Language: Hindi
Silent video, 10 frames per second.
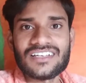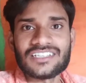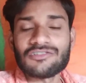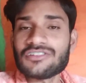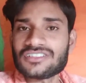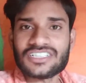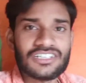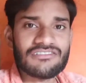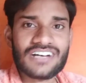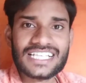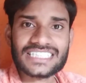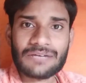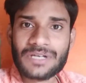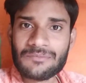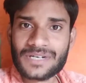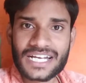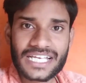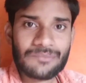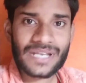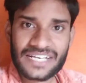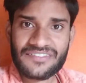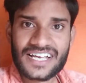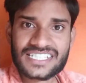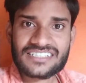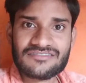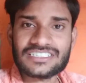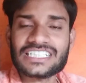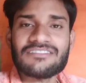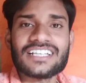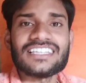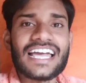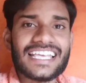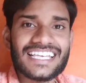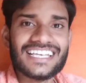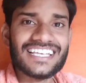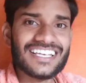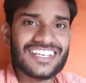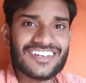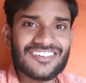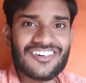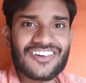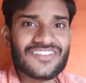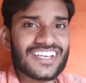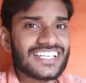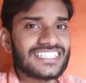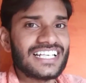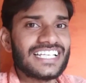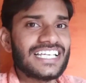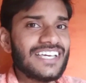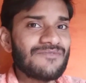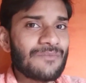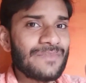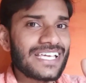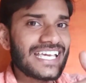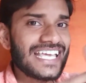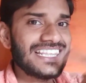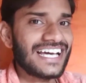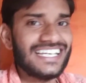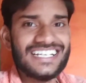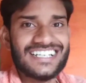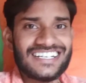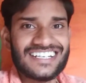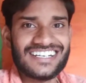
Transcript: तो चलो गाइस अभी हम करेंगे ब्रेकफास्ट उसके बाद नहाएंगे और फिर चलेंगे मम्मी के नानी घर